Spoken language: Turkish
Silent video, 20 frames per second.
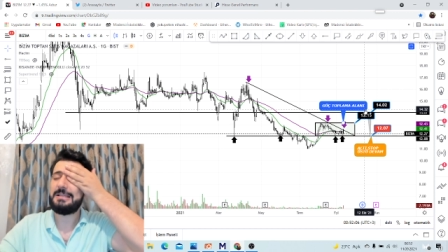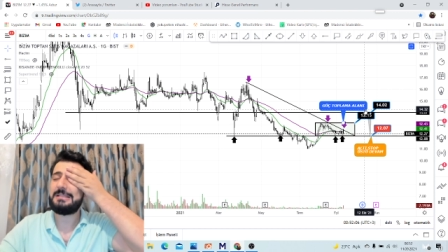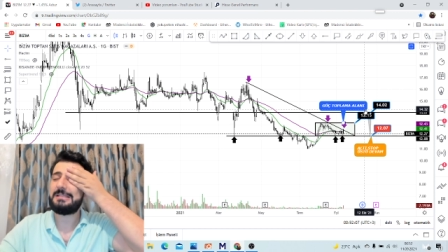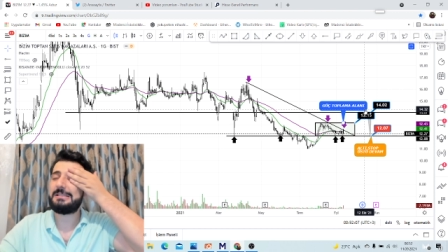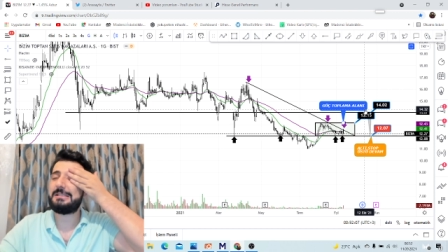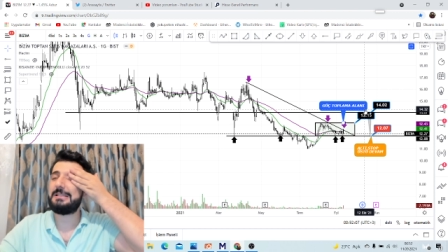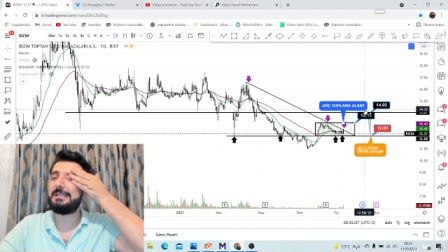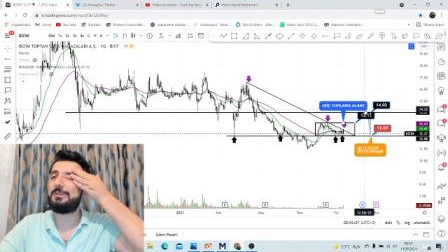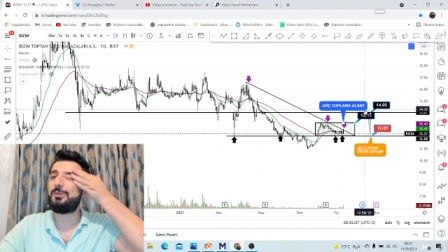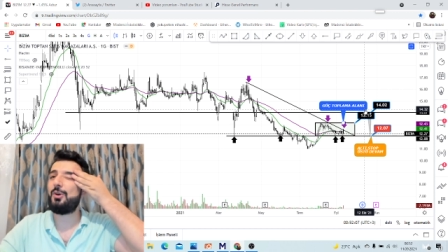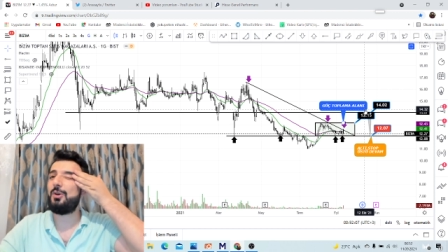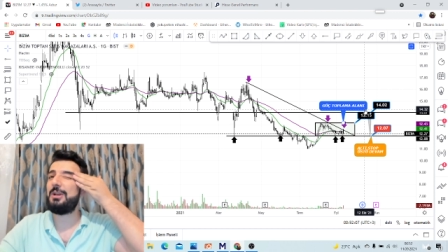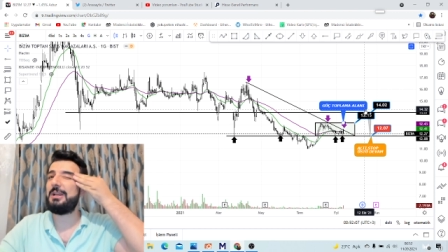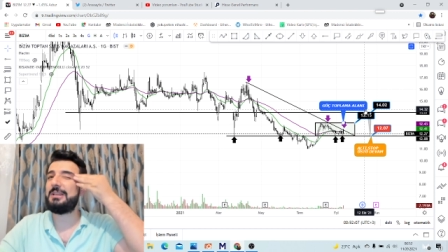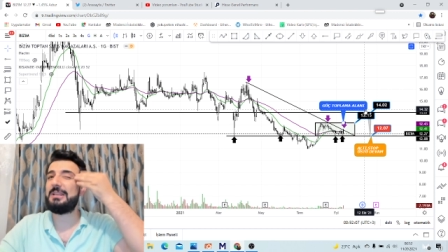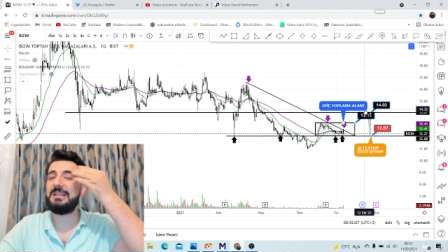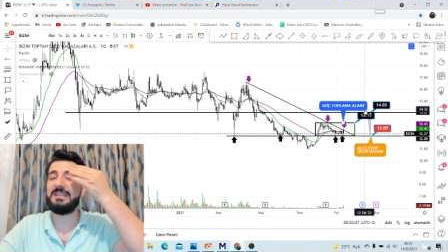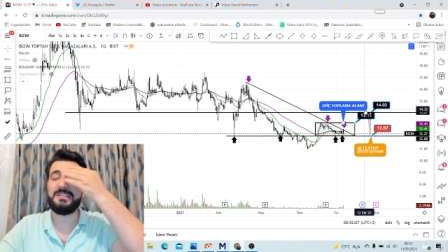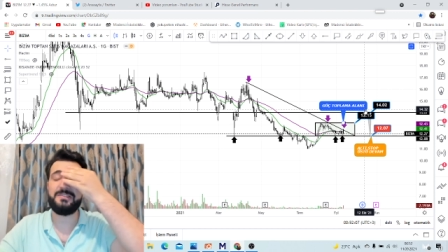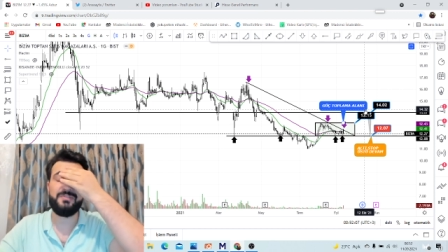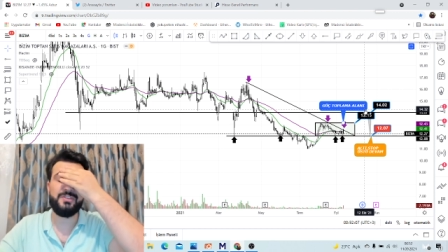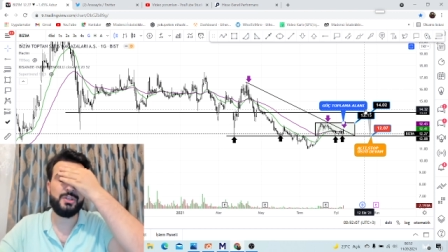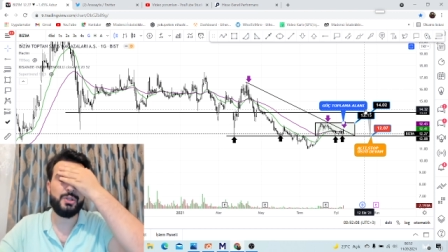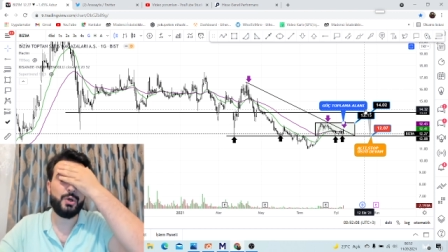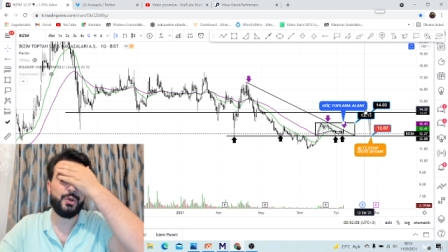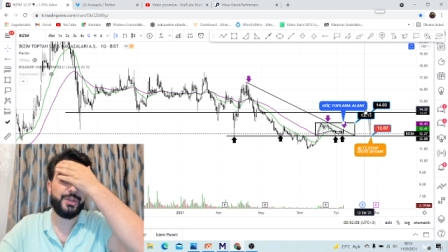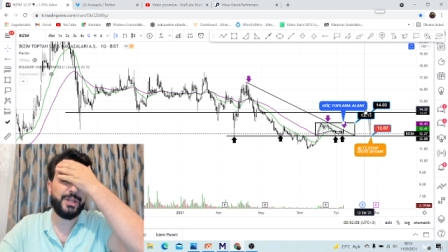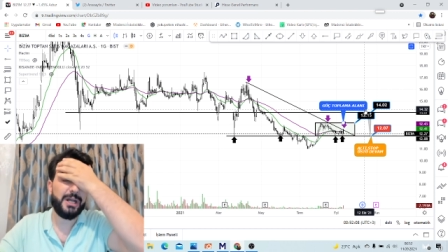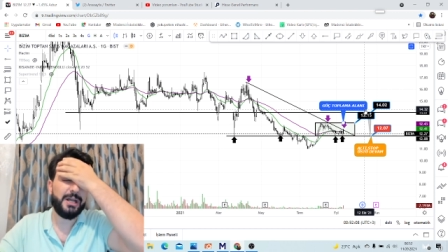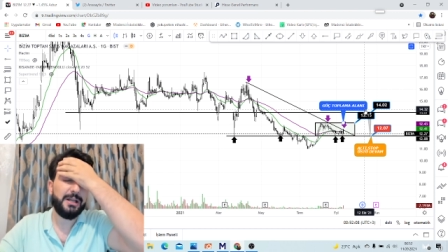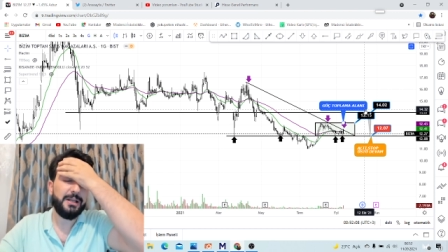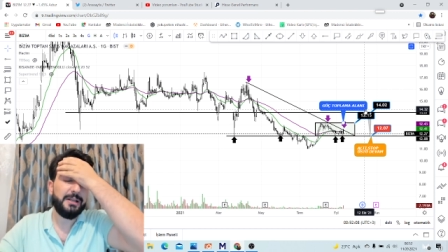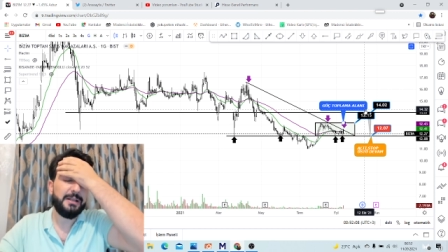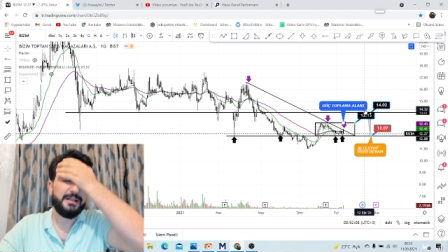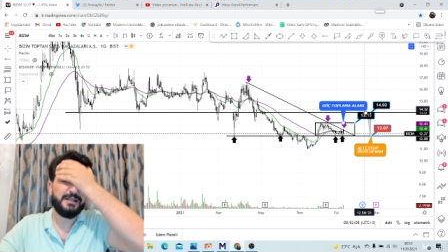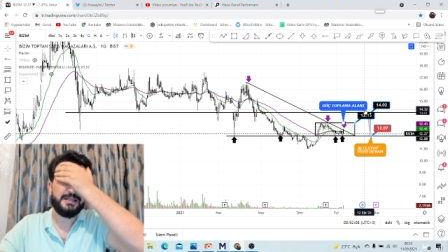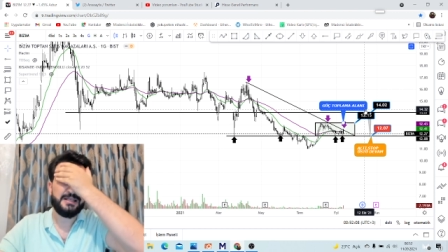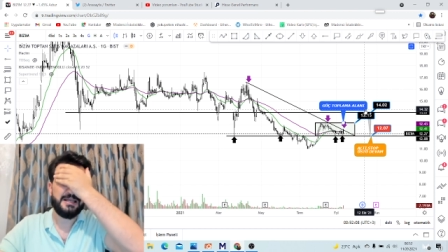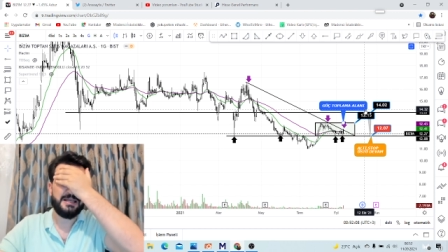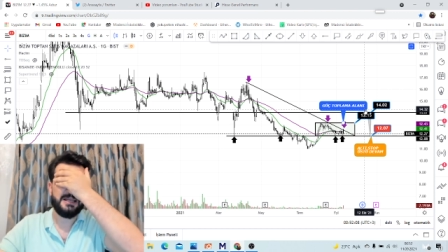Siz söylediniz videoda.
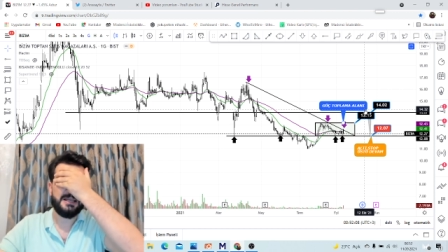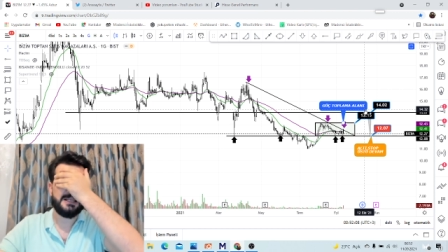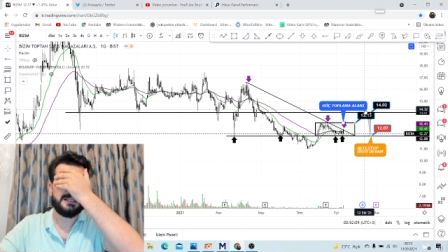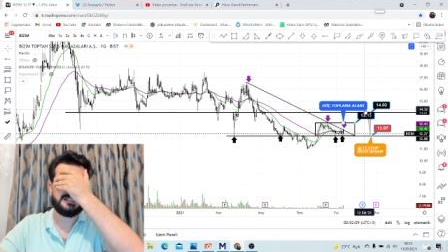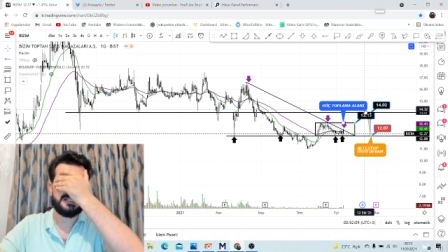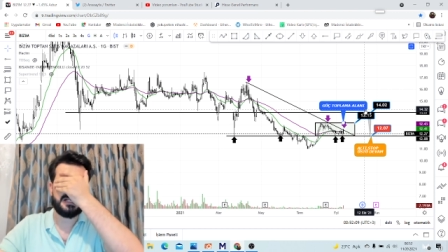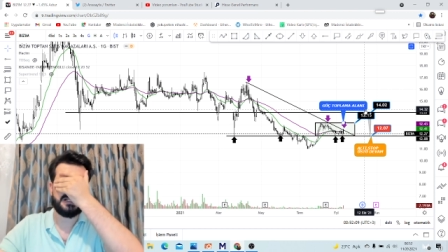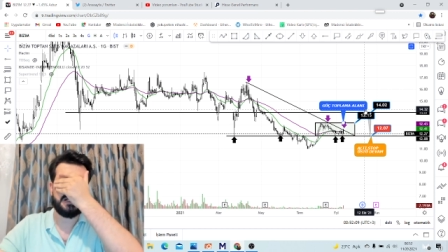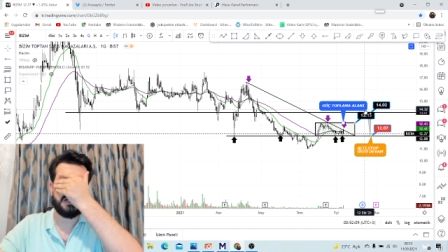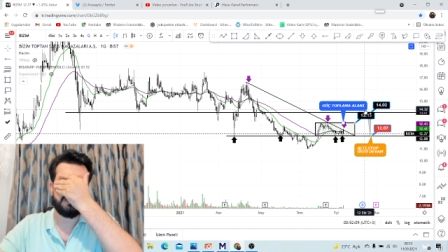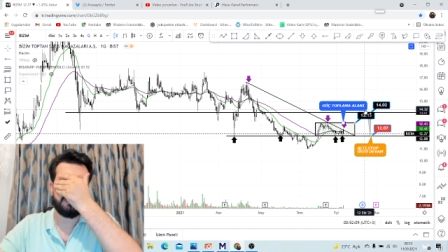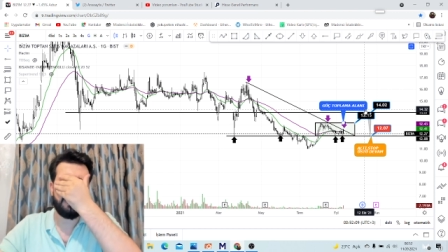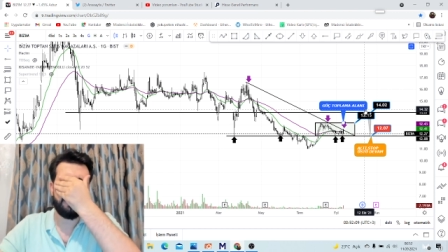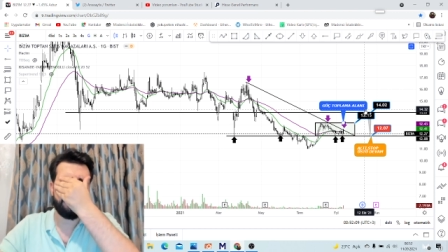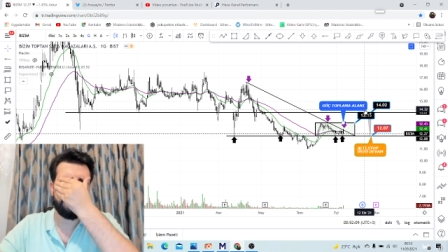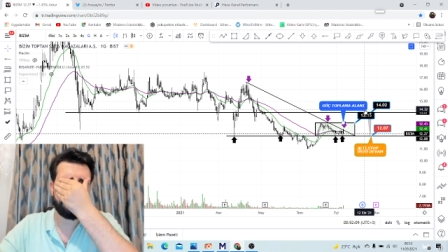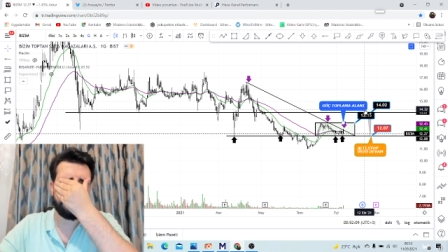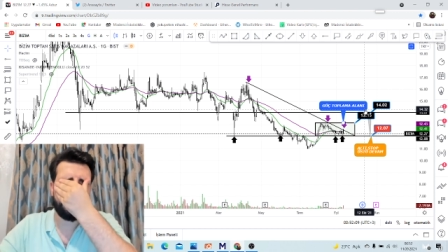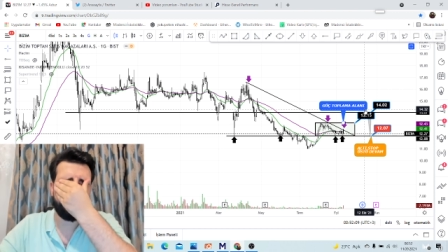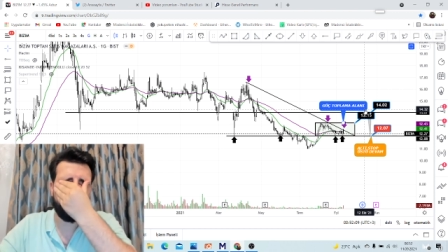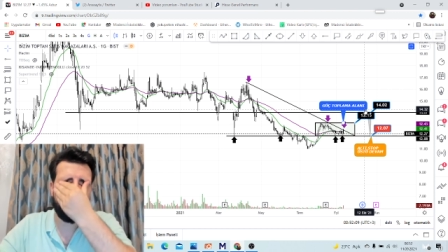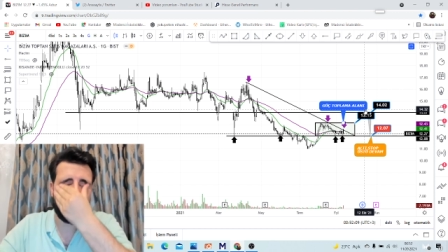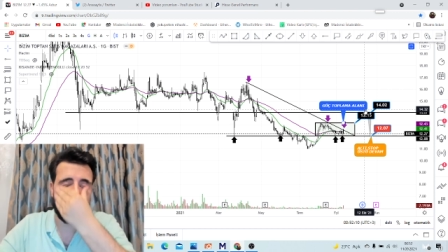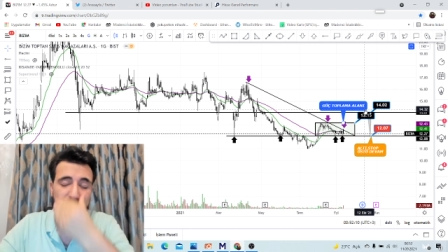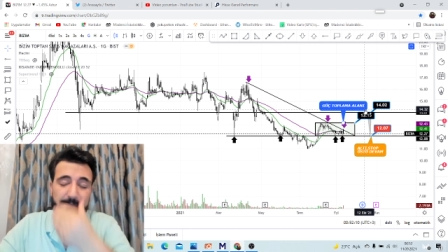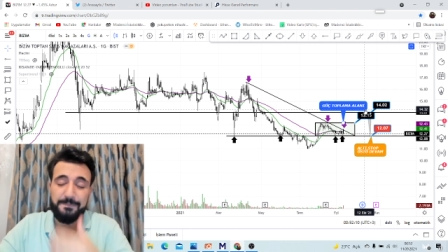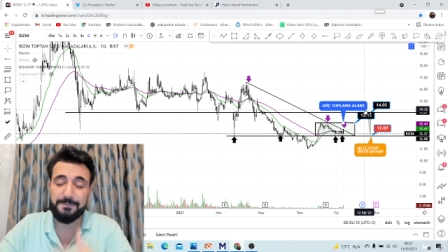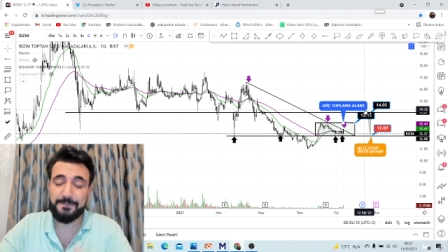E, satacağınız zaman